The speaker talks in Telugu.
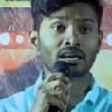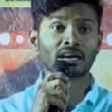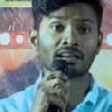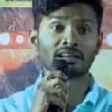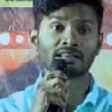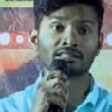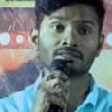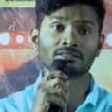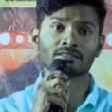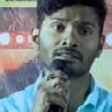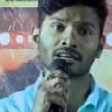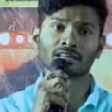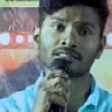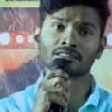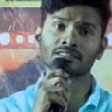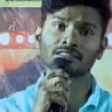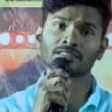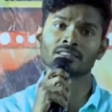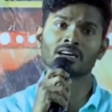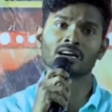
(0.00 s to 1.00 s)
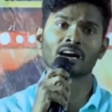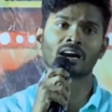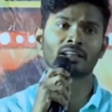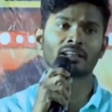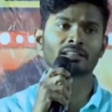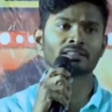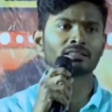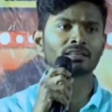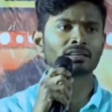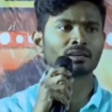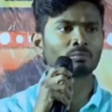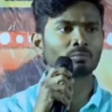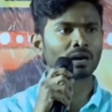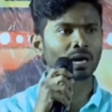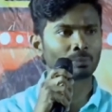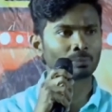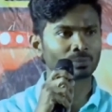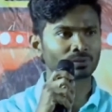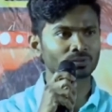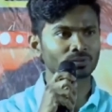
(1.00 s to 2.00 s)
కనీసం రక్తం కారేంతగా
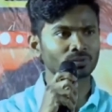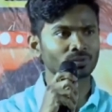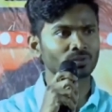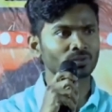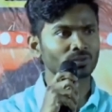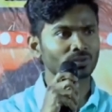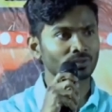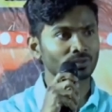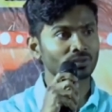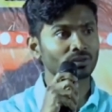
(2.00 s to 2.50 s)
పాపంతో